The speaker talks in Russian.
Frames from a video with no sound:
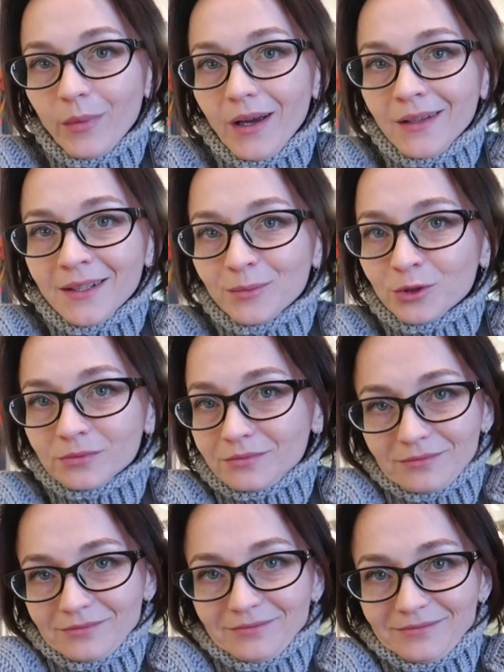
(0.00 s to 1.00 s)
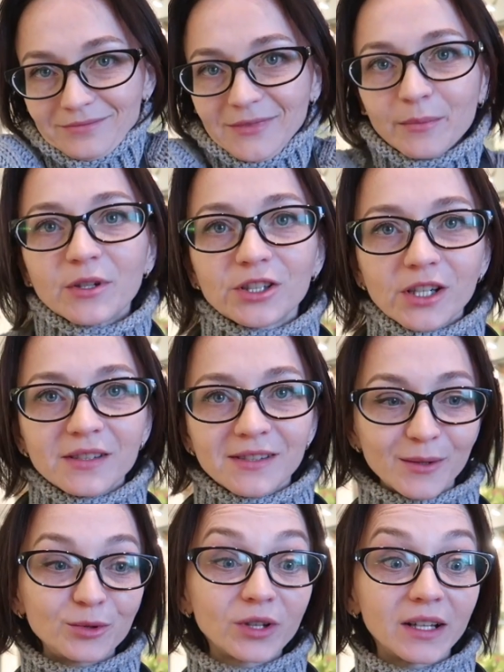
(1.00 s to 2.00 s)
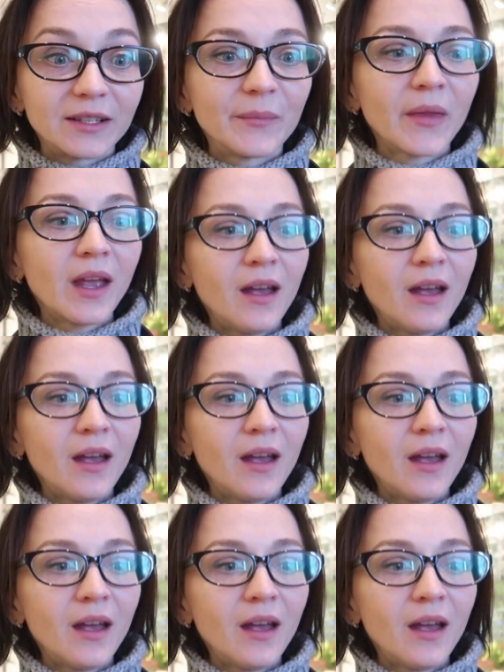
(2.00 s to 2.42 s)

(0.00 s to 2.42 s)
Поэтому обращайтесь к кому надо.